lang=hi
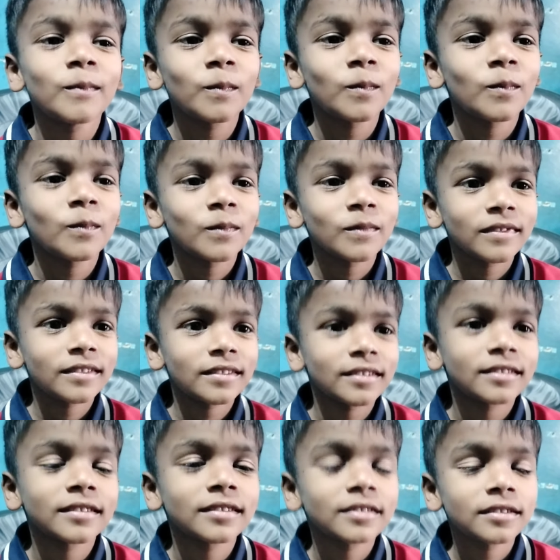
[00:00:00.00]
ओके
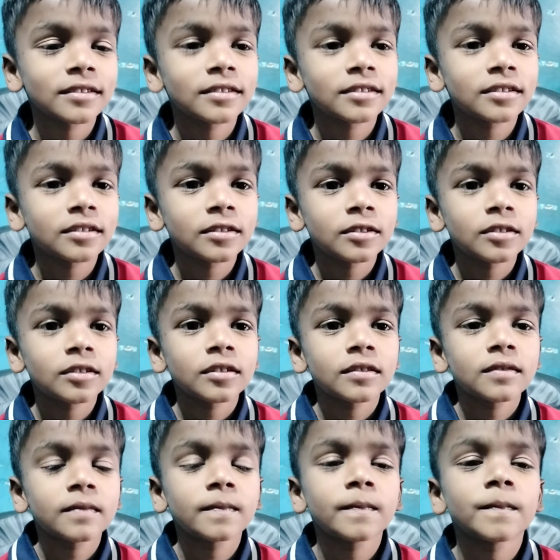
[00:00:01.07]
और बताइए
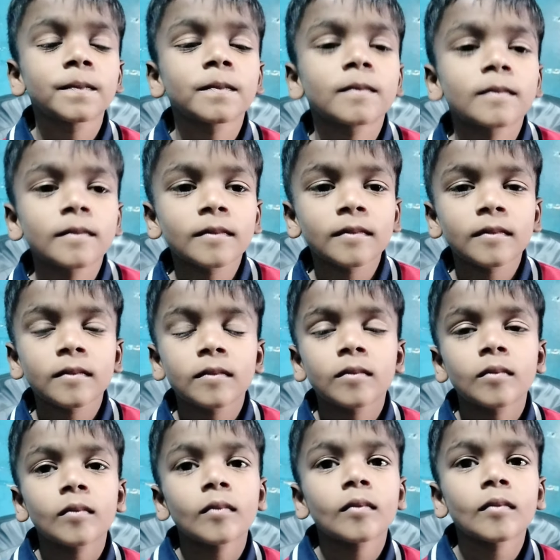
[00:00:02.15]
आपका
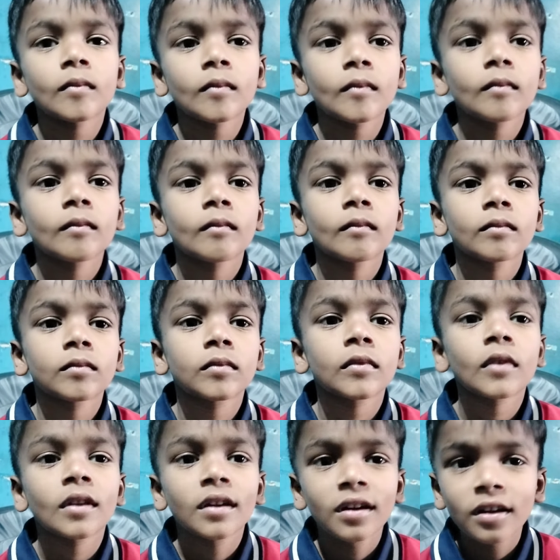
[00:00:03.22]
फेवरेट सब्जेक्ट क्या है
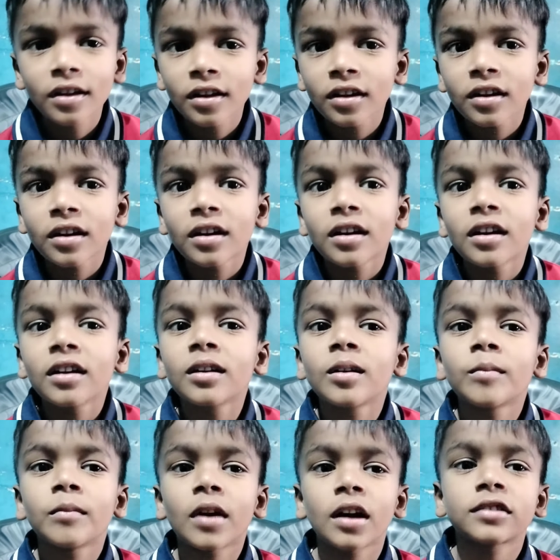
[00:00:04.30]

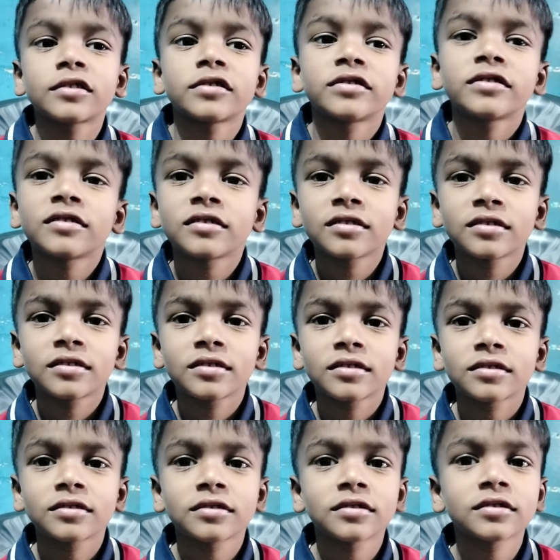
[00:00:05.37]
मैथ
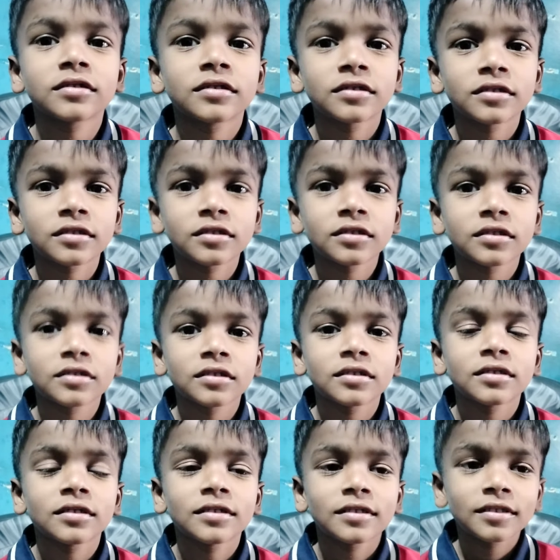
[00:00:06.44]
मैथ्स अगर आपसे
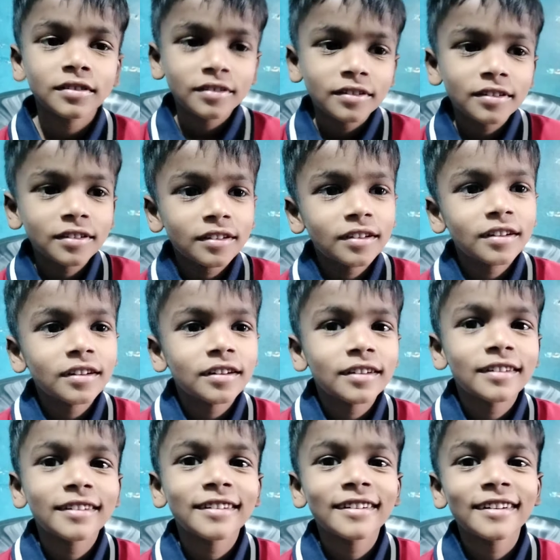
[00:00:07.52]
मैं कुछ पूछ लूँ मैथ्स के
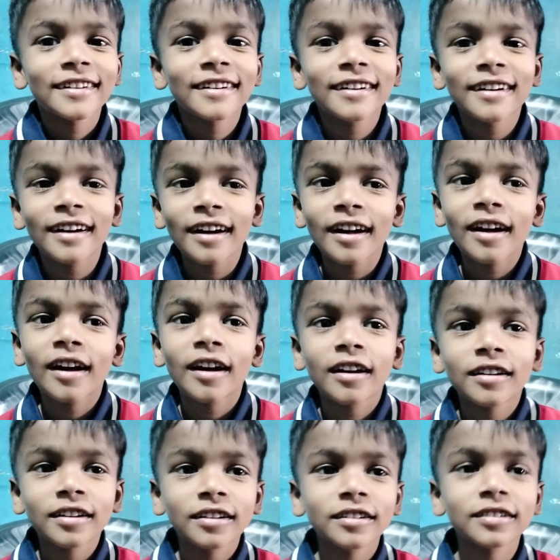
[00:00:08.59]
बारे में तो आप बताओगे
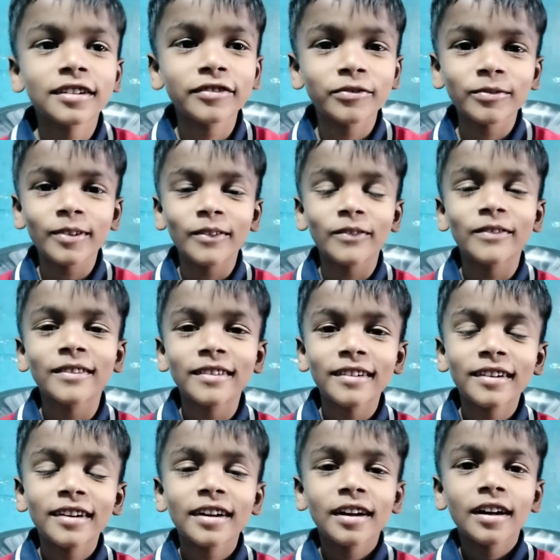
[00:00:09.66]
तो क्या आप मुझे
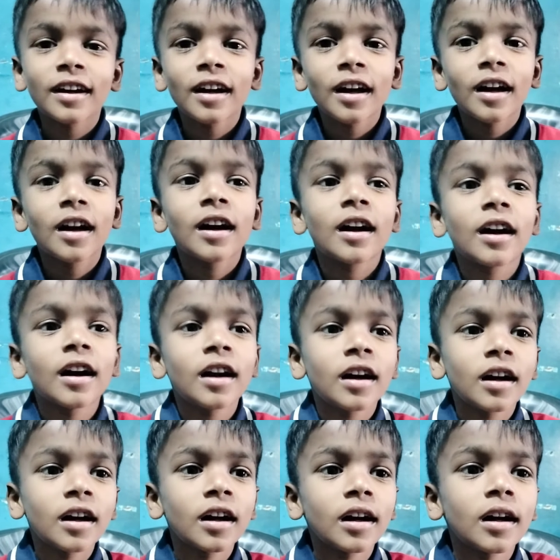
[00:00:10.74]
अपने थोड़ा सा रिजल्ट के बारे
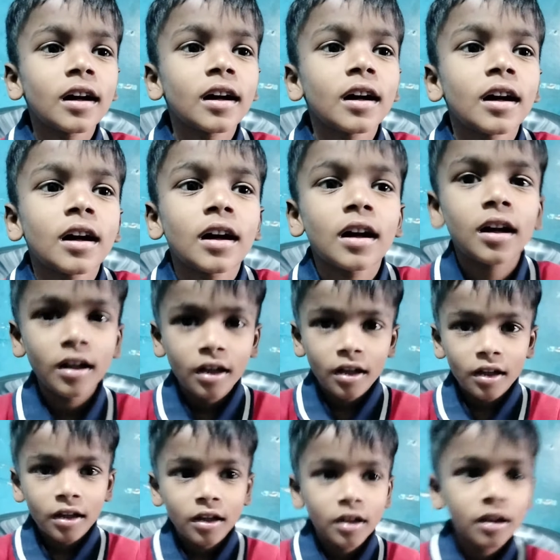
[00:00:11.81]
में मुझे अपना रिजल्ट दिखा
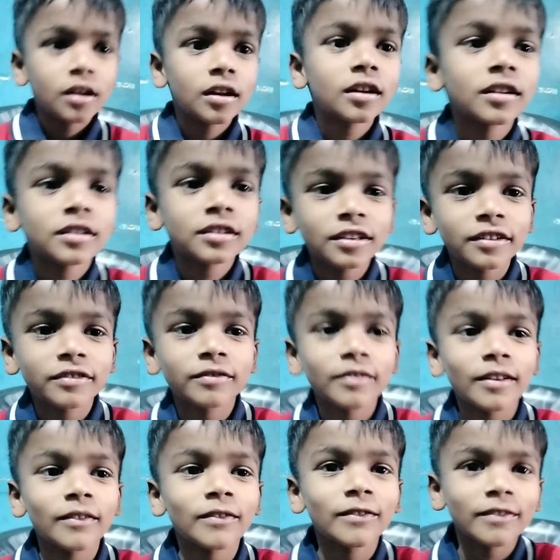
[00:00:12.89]
सकते हो यस
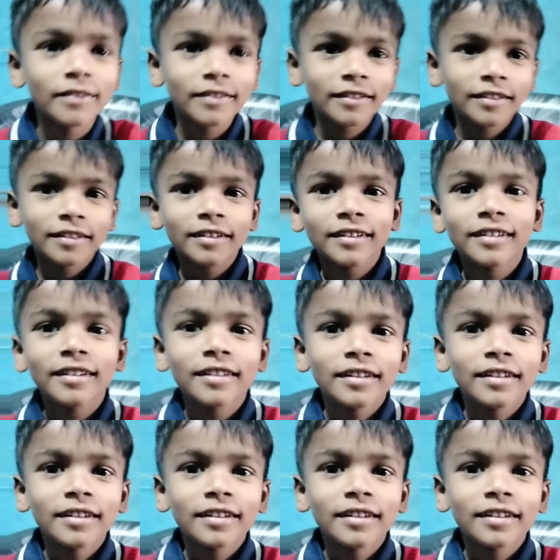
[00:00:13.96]
मैम ओके